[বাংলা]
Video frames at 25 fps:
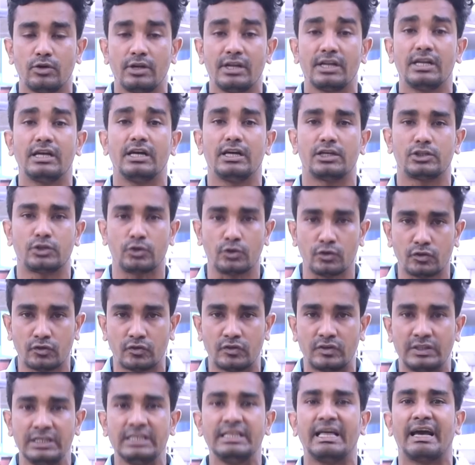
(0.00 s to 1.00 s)
ধরনের
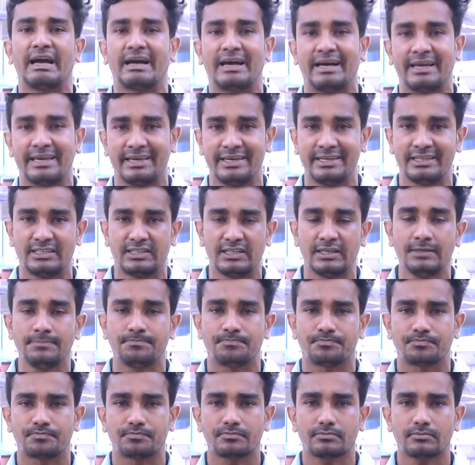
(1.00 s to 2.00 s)
স্বস্তি দেখা গিয়েছে
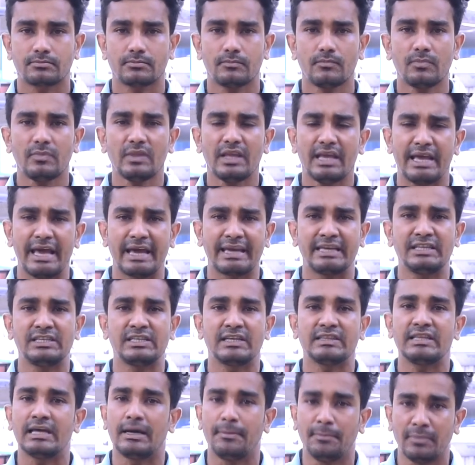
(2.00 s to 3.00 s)
একই
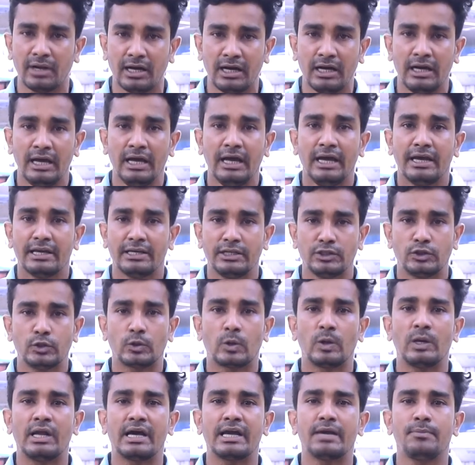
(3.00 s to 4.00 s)
সাথে আমরা
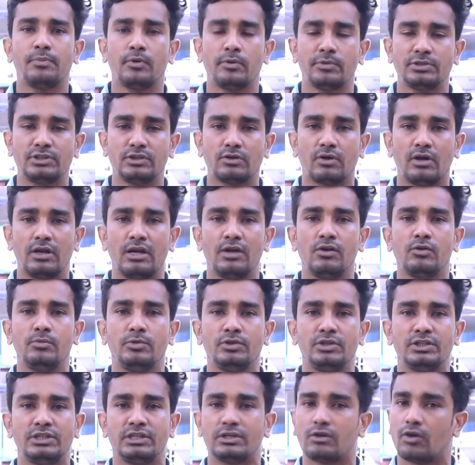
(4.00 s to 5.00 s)
কিছুক্ষণ আগে প্রবাসী কল্যাণ ও
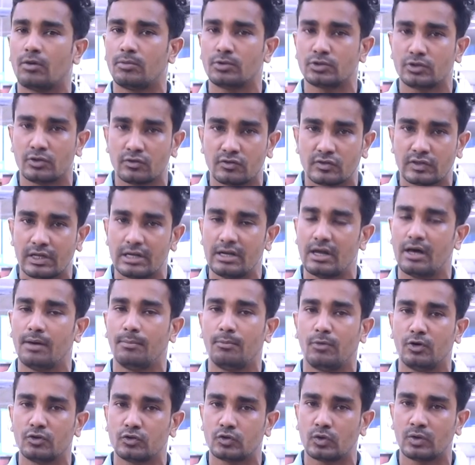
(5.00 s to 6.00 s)
বৈদেশিক কর্মসংস্থান
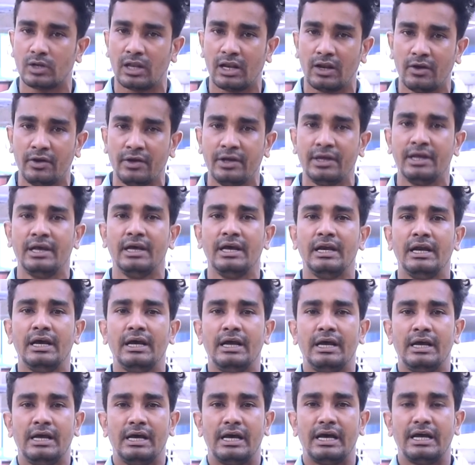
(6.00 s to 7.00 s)
মন্ত্রণালয়ের
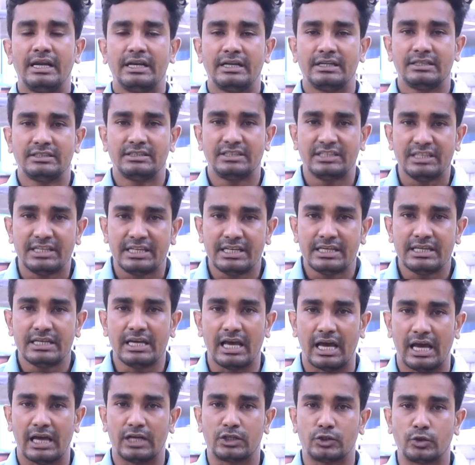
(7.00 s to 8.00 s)
যিনি
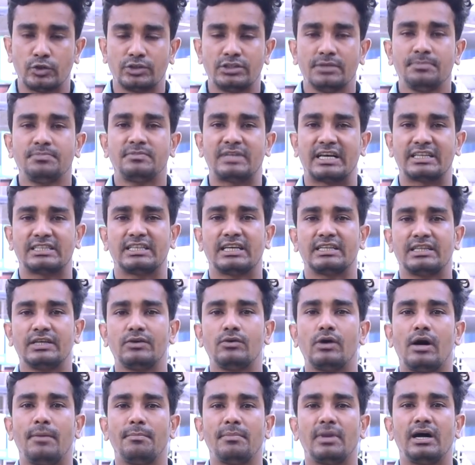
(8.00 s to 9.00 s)
সচিব তার
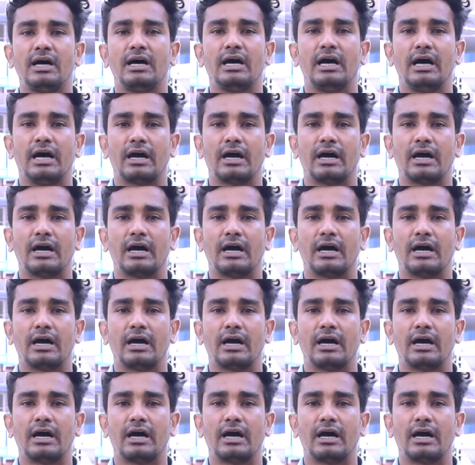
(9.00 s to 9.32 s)
সাথেও আমরা